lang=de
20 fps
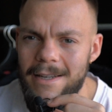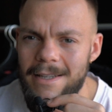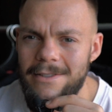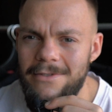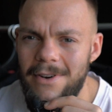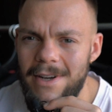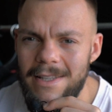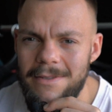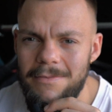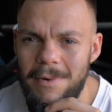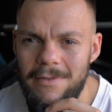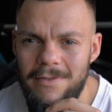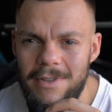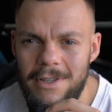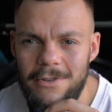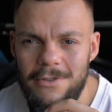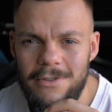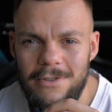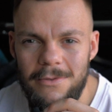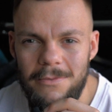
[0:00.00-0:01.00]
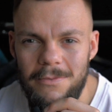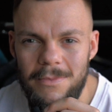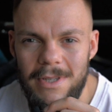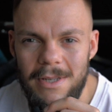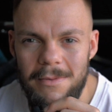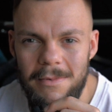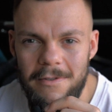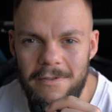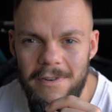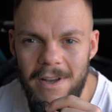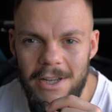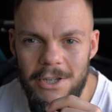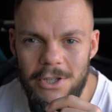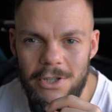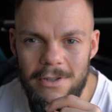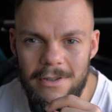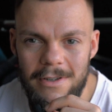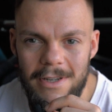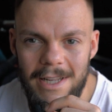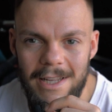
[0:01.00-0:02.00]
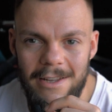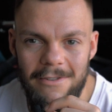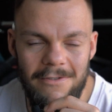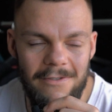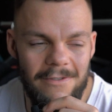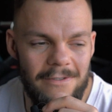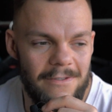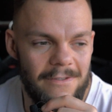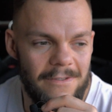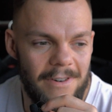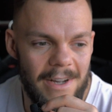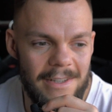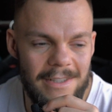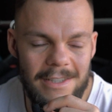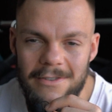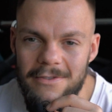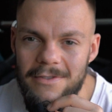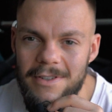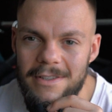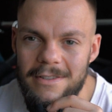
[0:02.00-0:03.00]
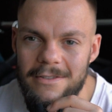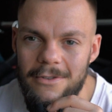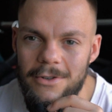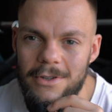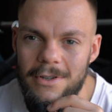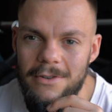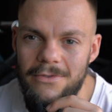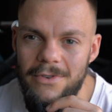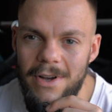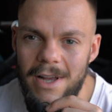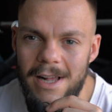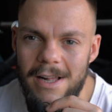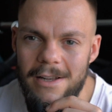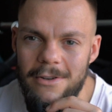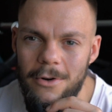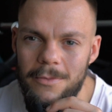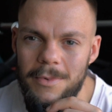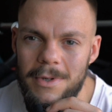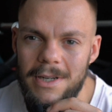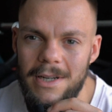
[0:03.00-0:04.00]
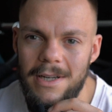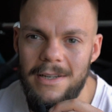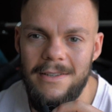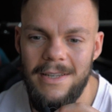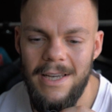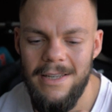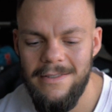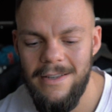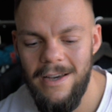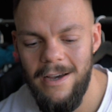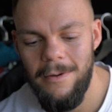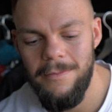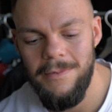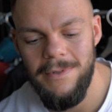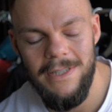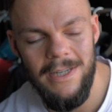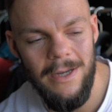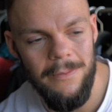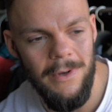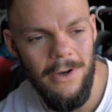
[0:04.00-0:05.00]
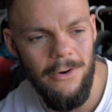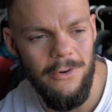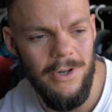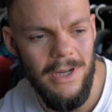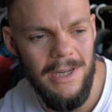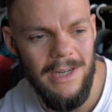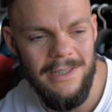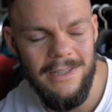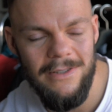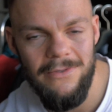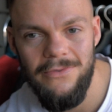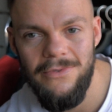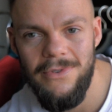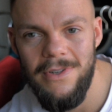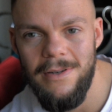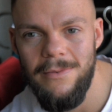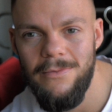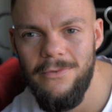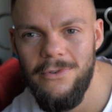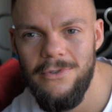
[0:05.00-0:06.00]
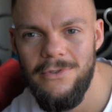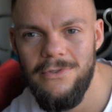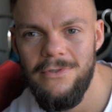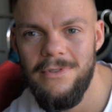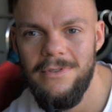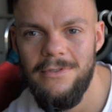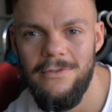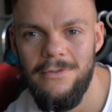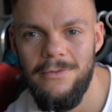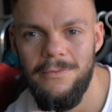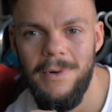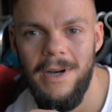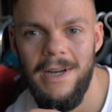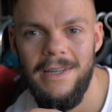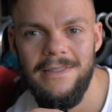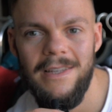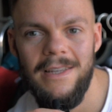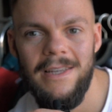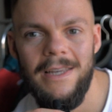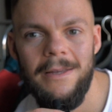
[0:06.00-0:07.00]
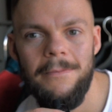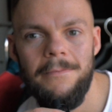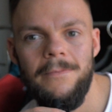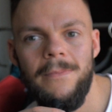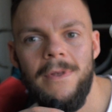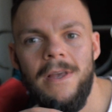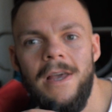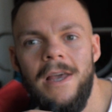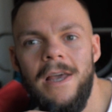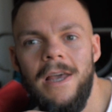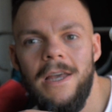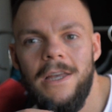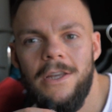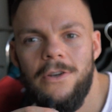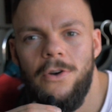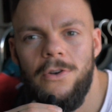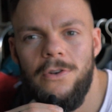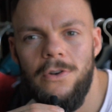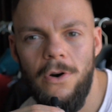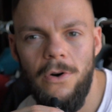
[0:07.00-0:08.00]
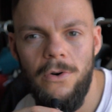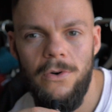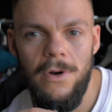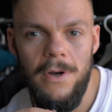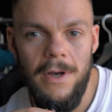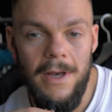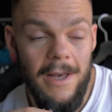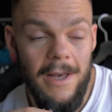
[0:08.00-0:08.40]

das war jetzt mein Video zum Thema Fashion. Ich weiß nicht, wie es euch gefällt, ob ihr da Interesse habt. Ich habe ja auch relativ viel Infos dazu preisgegeben. Ich könnte auch